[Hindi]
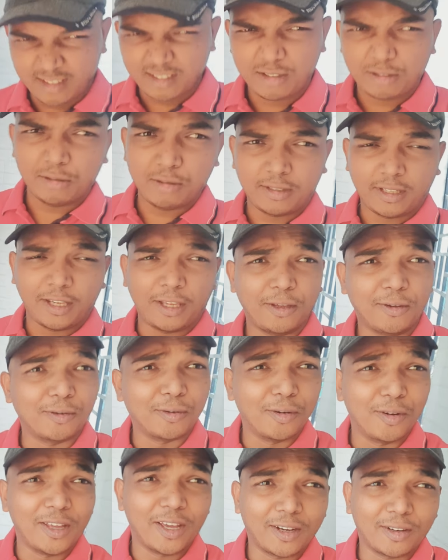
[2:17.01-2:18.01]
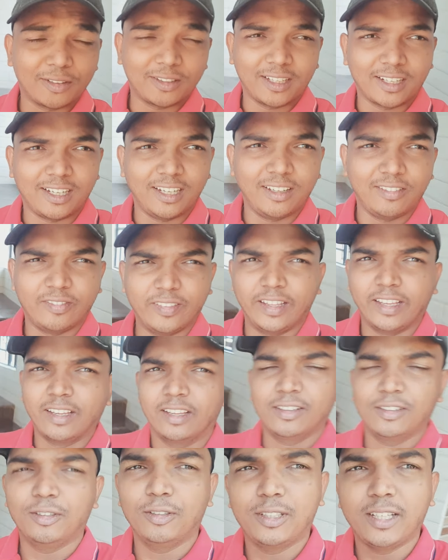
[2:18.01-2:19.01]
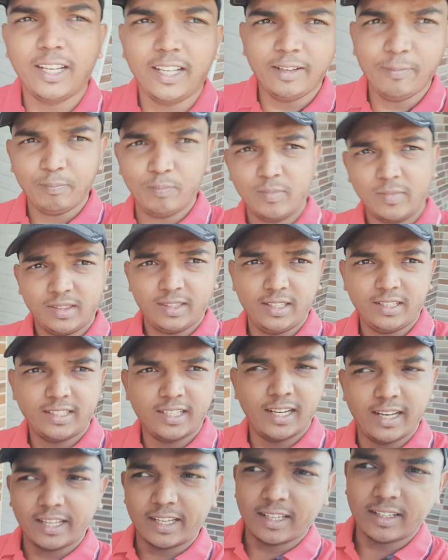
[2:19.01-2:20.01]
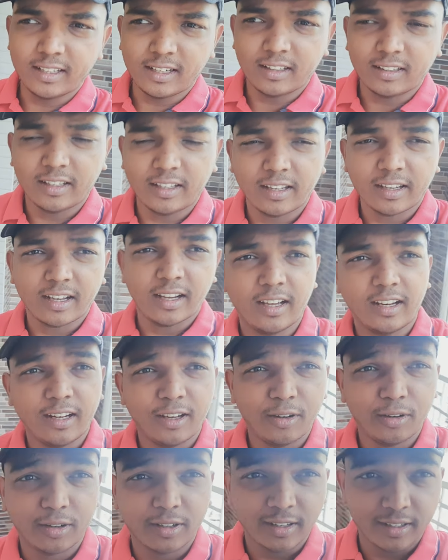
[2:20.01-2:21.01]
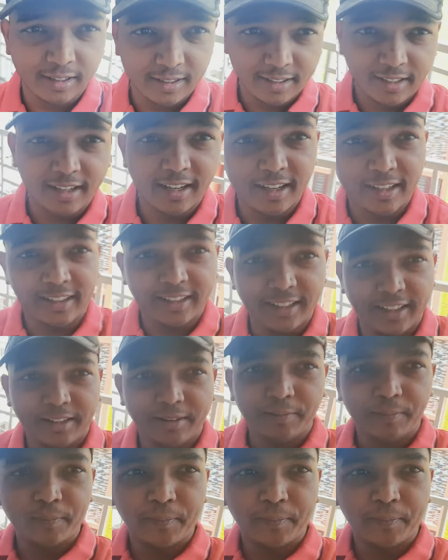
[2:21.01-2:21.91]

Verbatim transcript: सोचे क्यों गुड़िया को तकलीफ दें तो चलिए नीचे लेके चलते हैं खाना और खाते हैं